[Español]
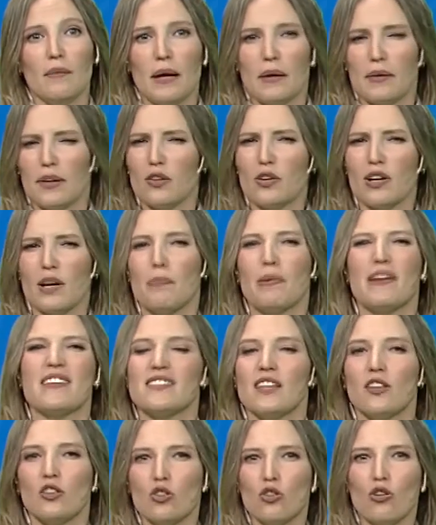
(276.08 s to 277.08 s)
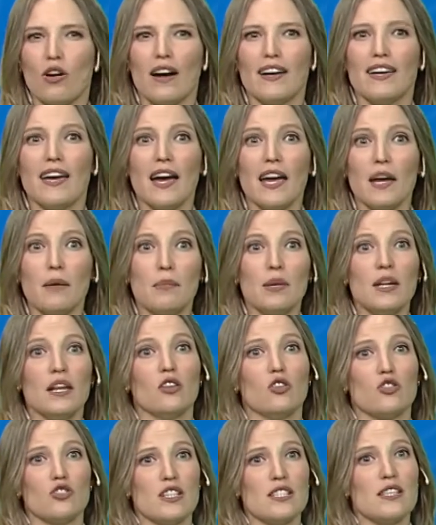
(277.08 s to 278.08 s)
creo que presentó ahí a Emi,
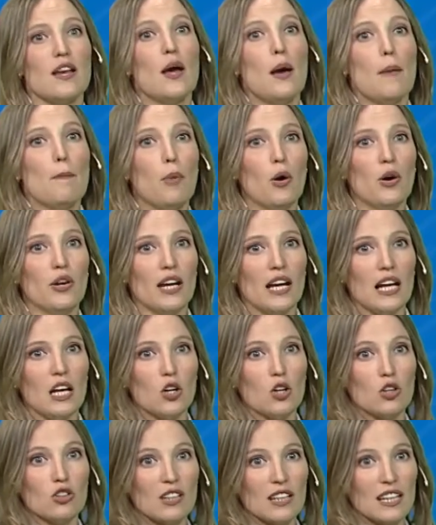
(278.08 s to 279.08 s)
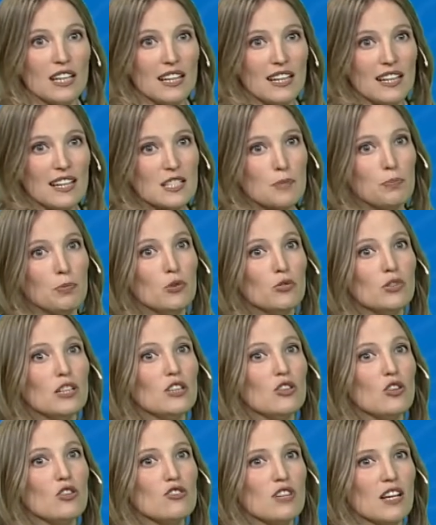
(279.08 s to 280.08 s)
entonces pone los tres
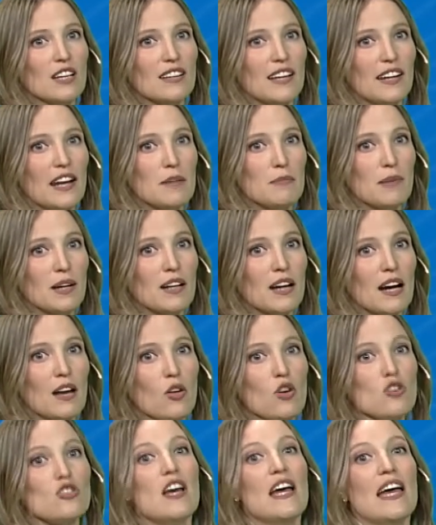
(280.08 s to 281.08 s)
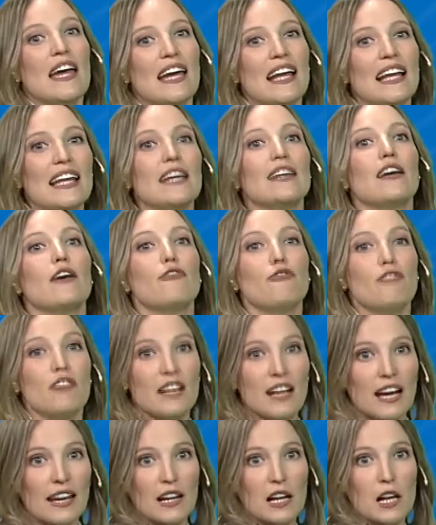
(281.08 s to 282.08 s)
puntitos que están ahí marcados, elige
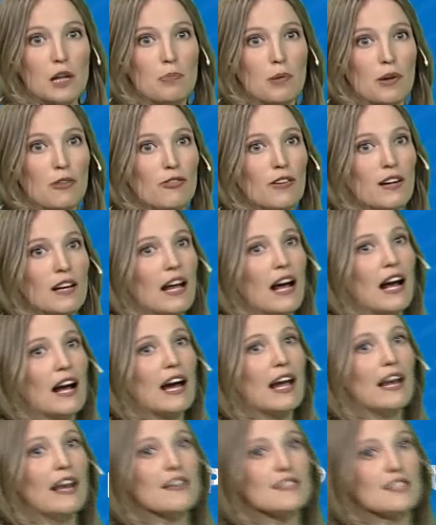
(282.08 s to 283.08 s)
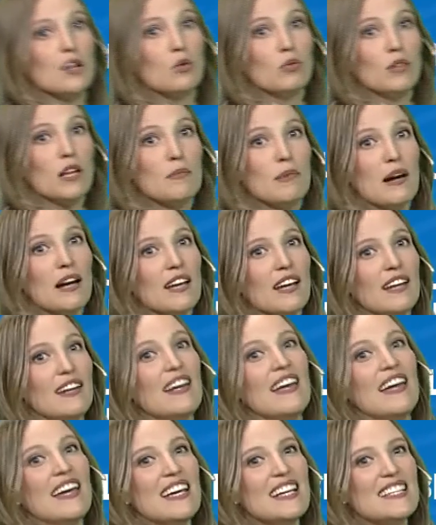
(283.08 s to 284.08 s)
fijar en el perfil, acá en la segunda imagen,
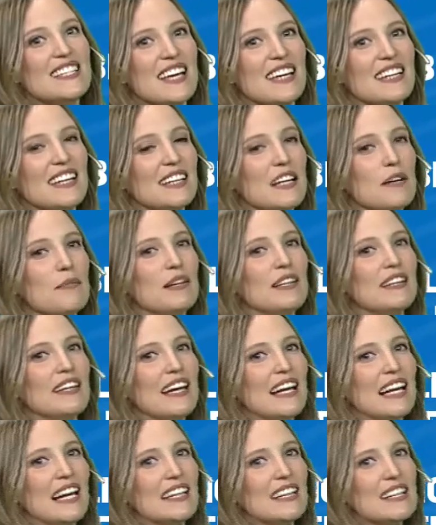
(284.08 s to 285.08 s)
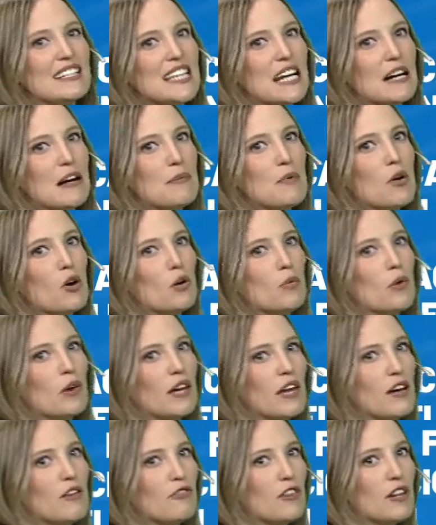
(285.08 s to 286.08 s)
y ya directamente en la tercera vemos cómo
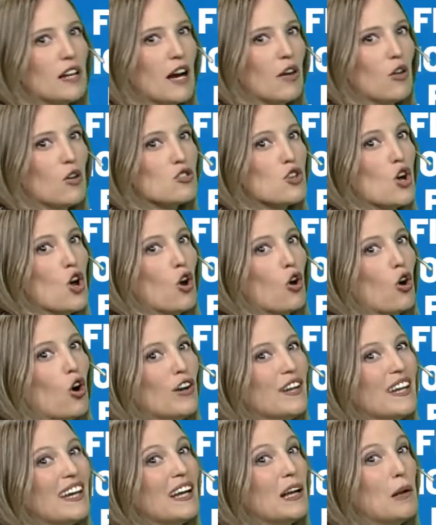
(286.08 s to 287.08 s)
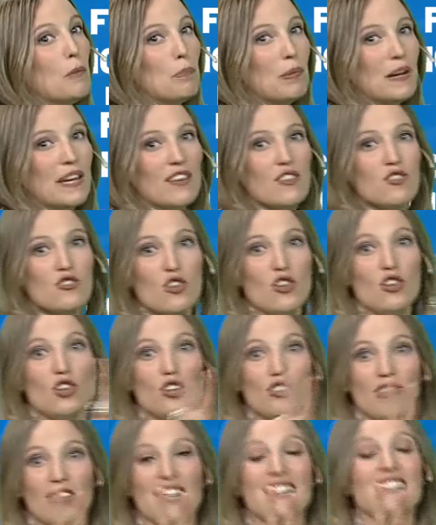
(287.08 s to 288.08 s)
quedan fijados con el pin. Son
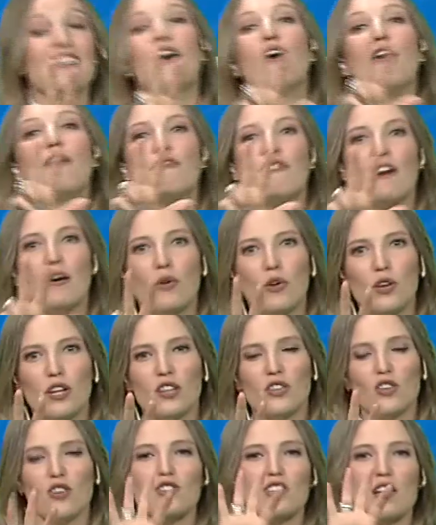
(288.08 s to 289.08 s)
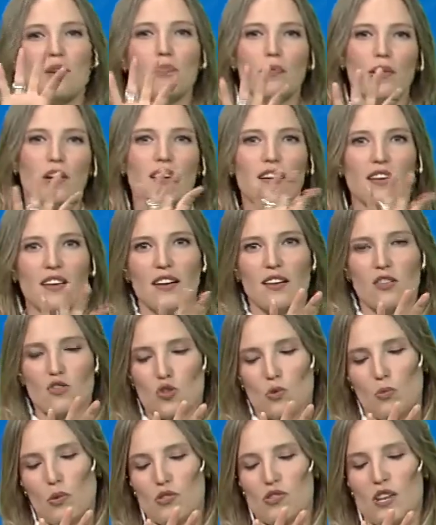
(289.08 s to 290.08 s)
los tres favoritos que pueden quedar en
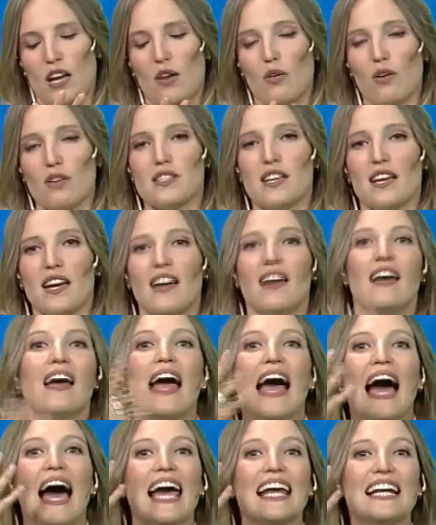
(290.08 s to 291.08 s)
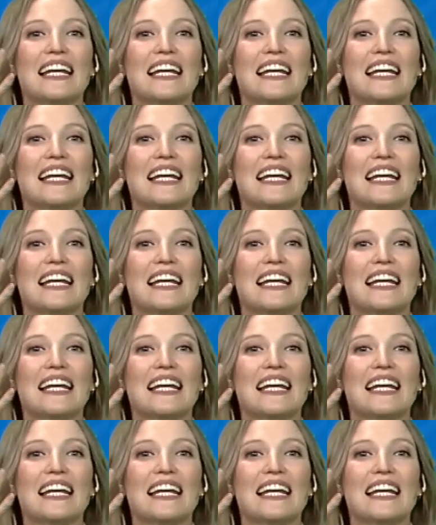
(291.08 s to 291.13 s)
su mosaico. Así que ahí